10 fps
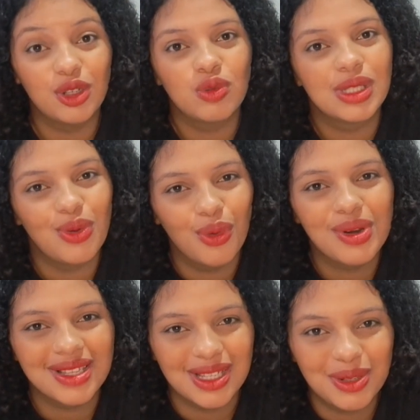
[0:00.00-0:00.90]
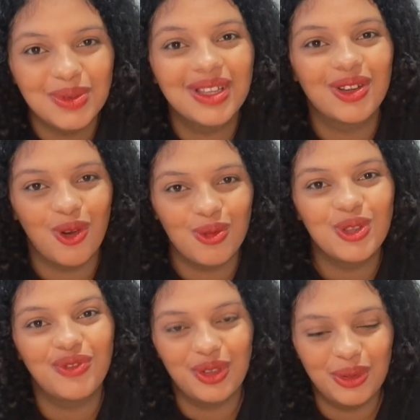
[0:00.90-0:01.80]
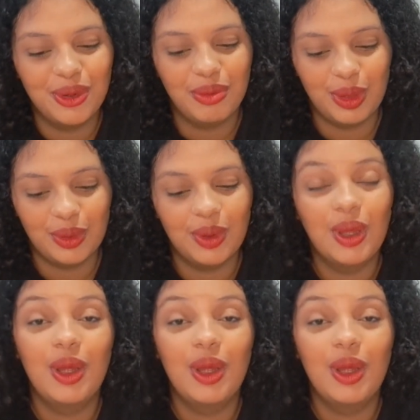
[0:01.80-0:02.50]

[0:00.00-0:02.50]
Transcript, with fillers: no seu coração com o seu filho dormindo.